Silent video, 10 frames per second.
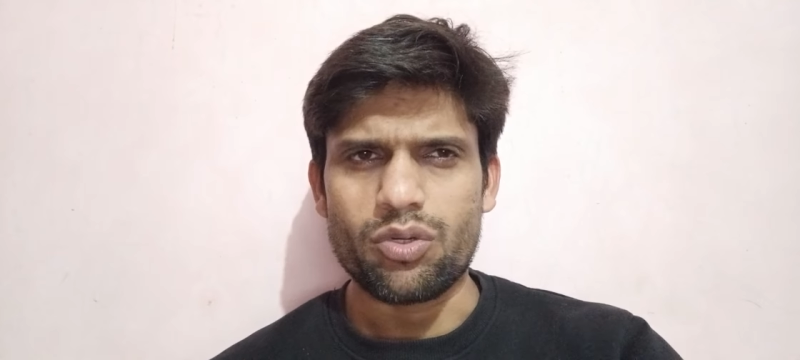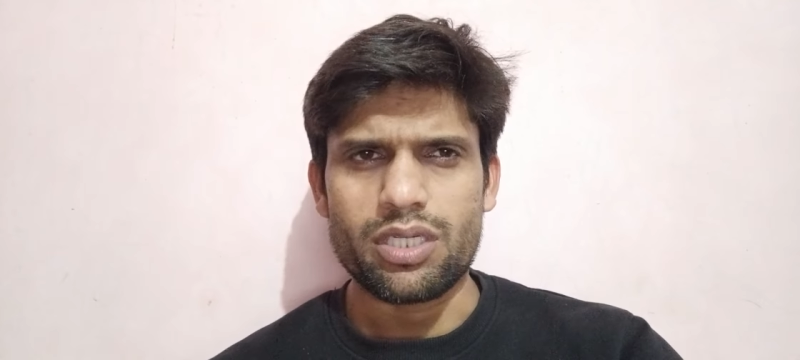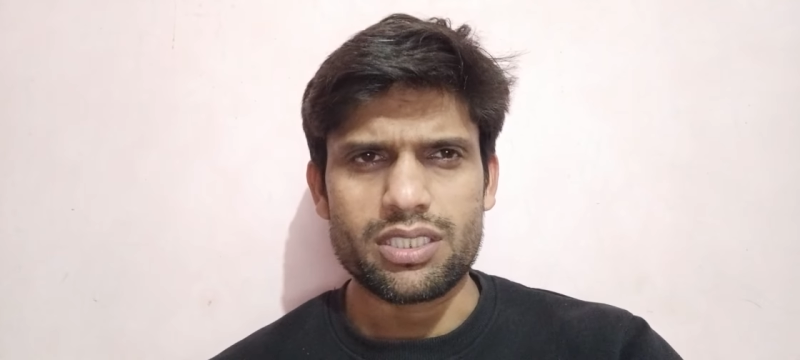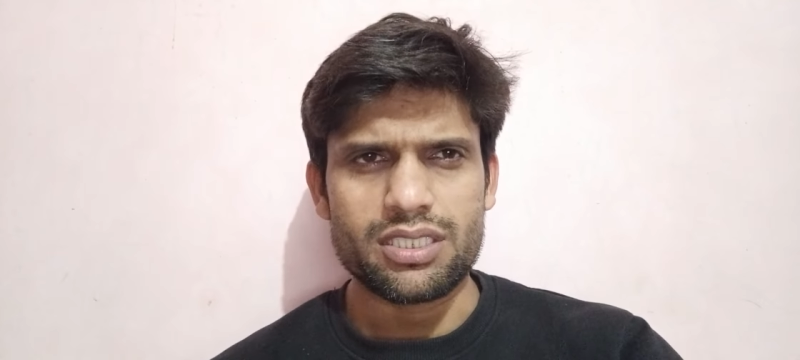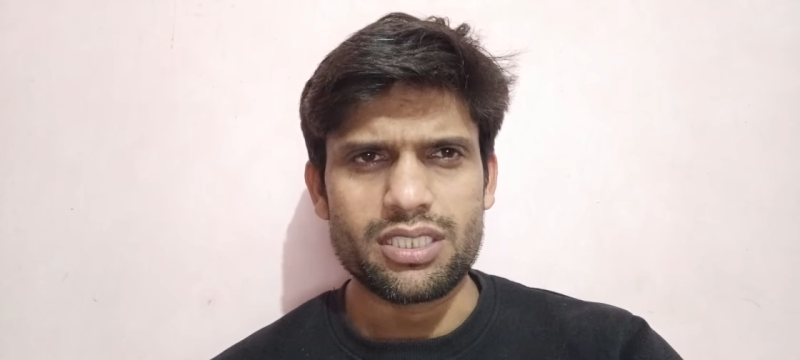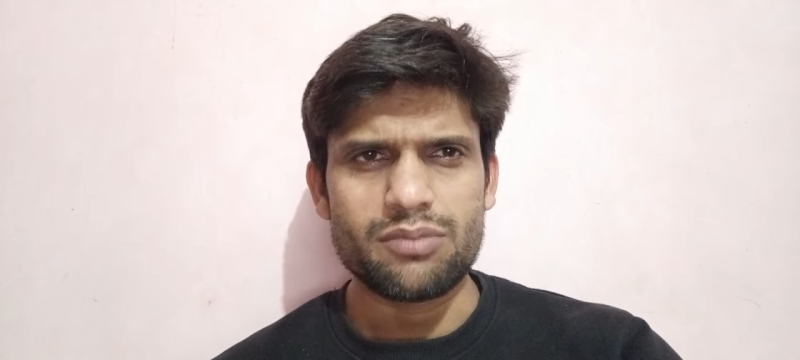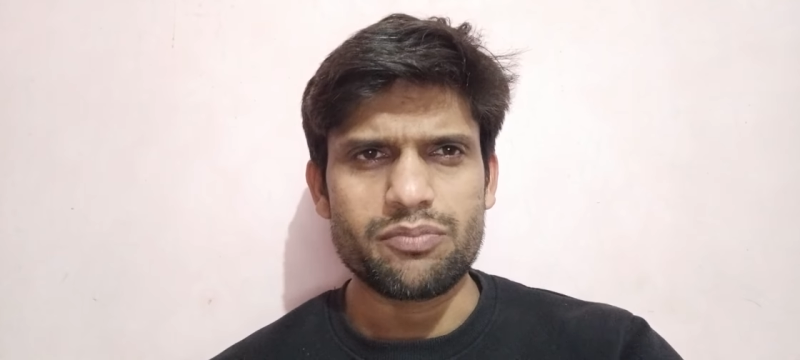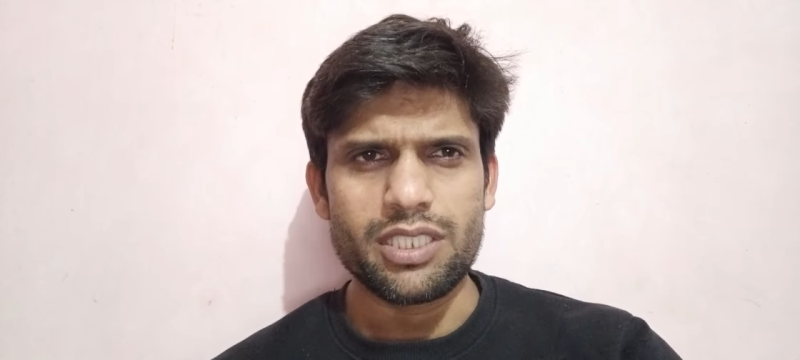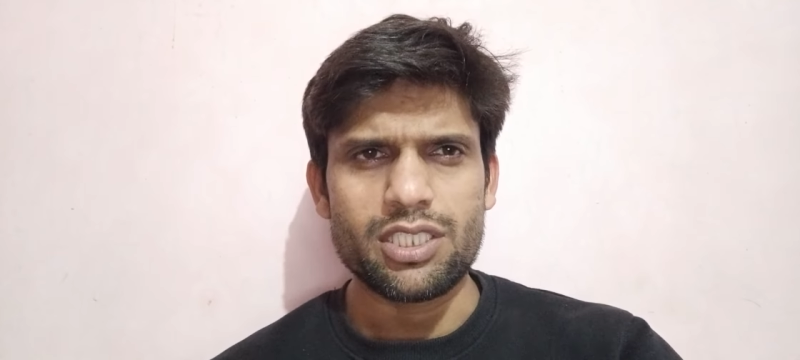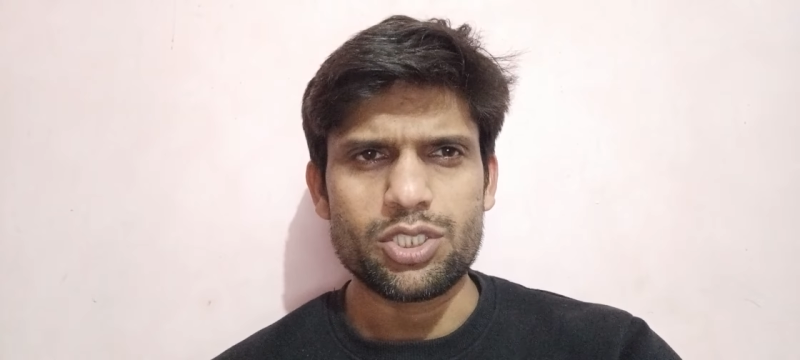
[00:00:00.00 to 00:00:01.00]
किसी
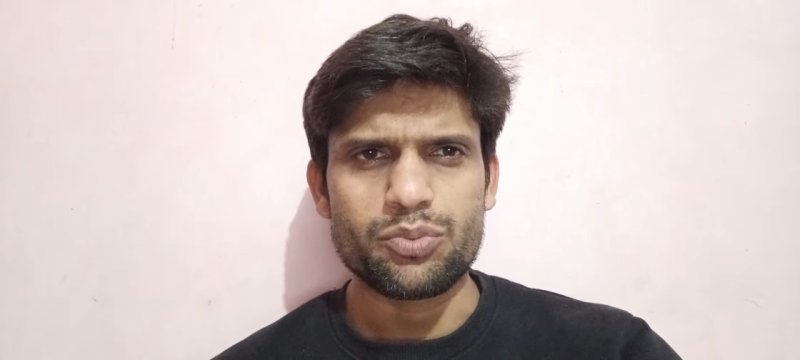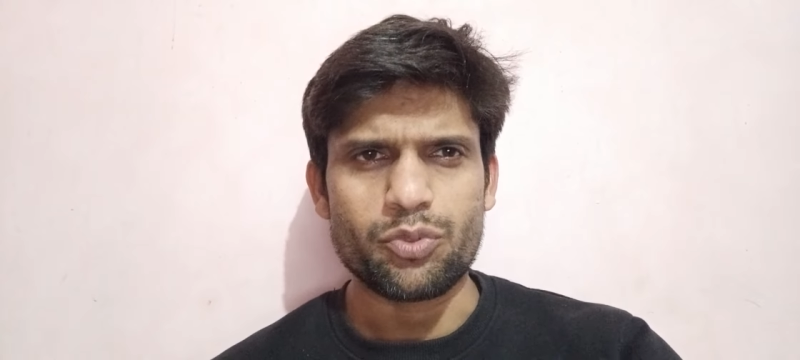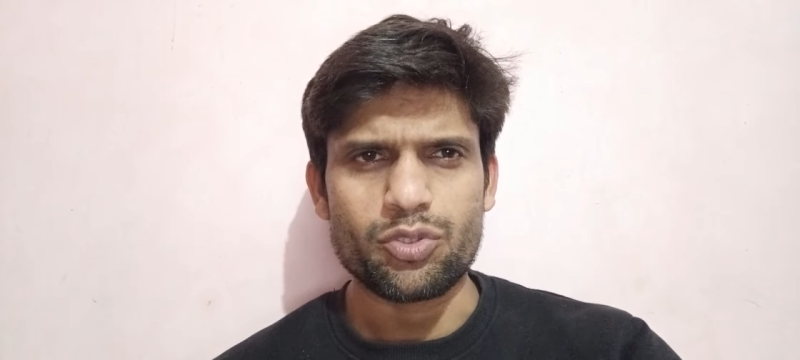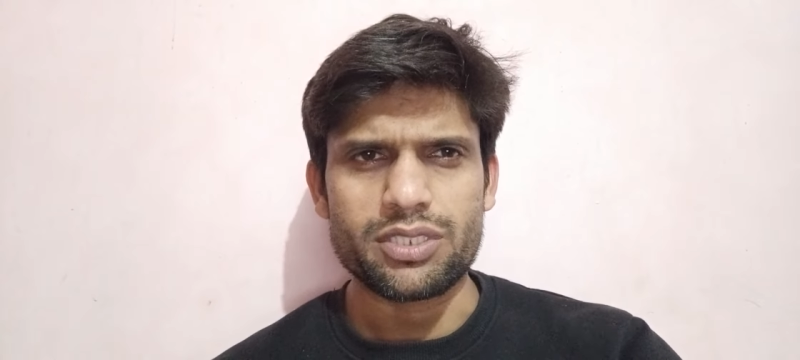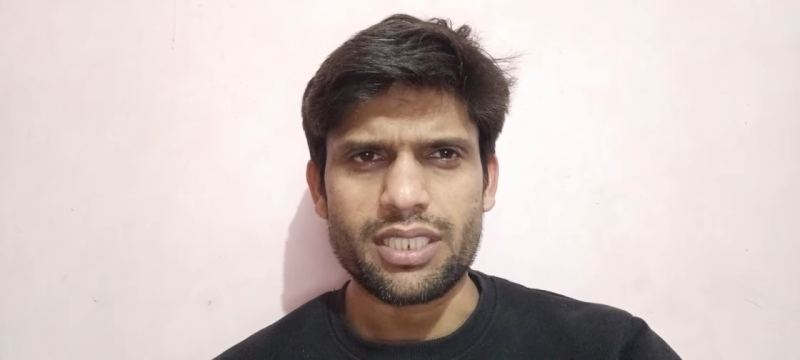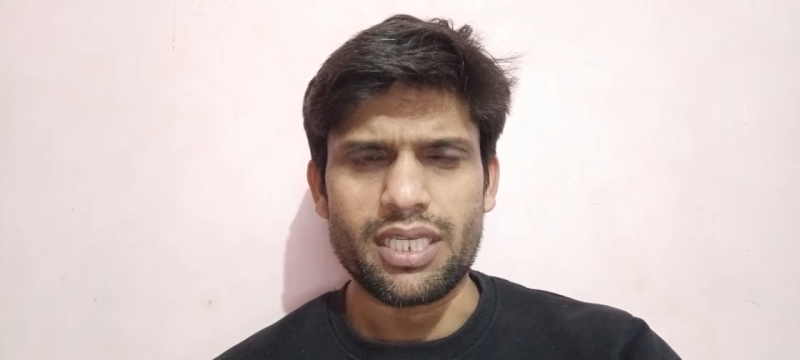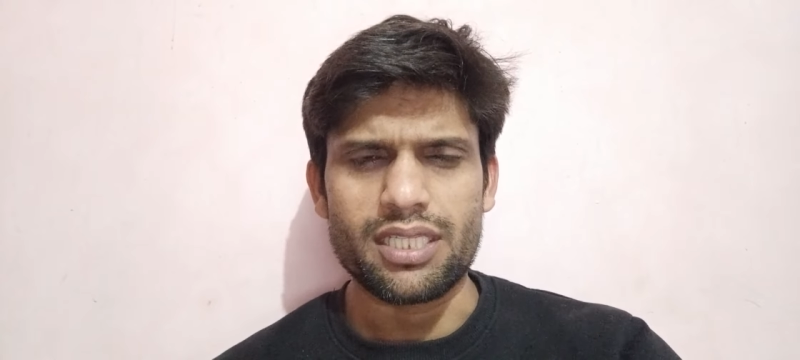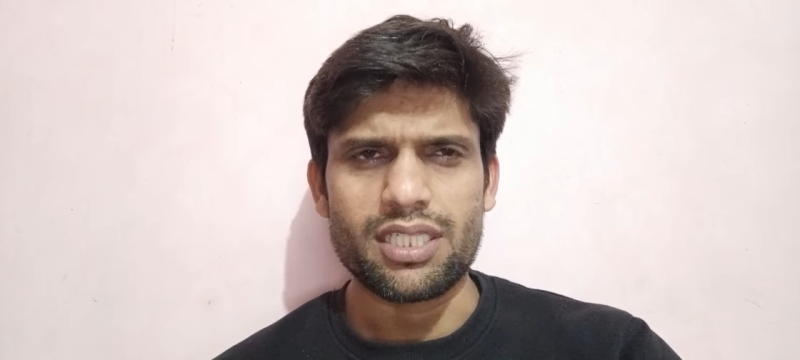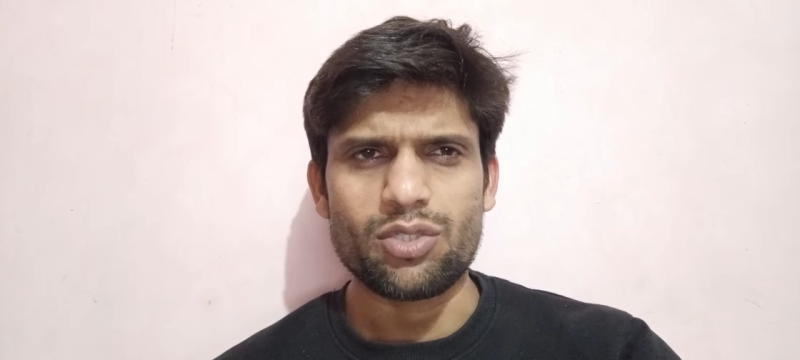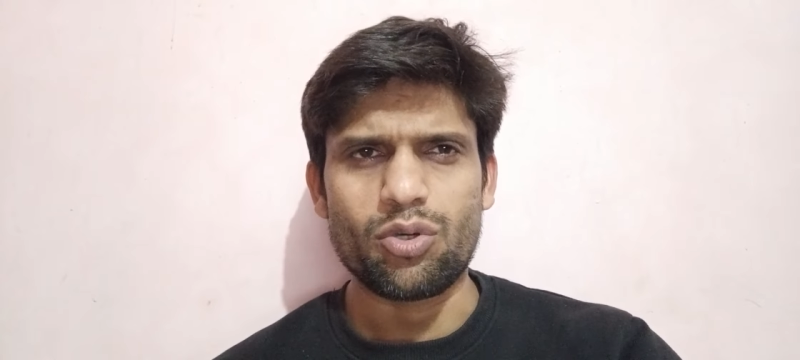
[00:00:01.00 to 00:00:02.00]
भी स्पोर्ट्स से
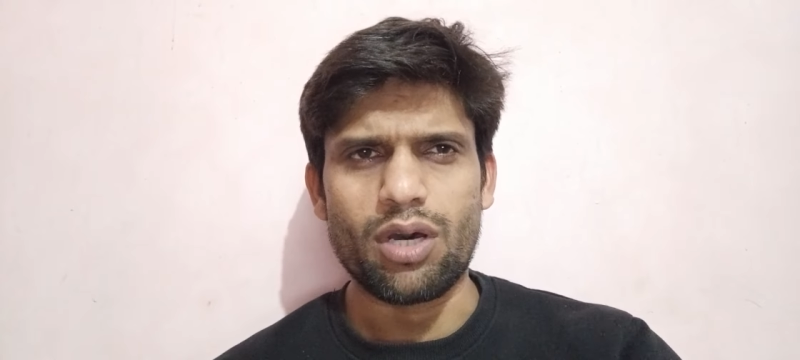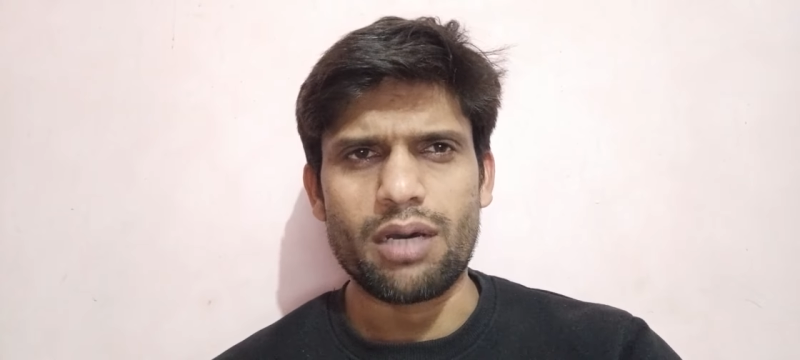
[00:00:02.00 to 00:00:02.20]
खेलते हैं तो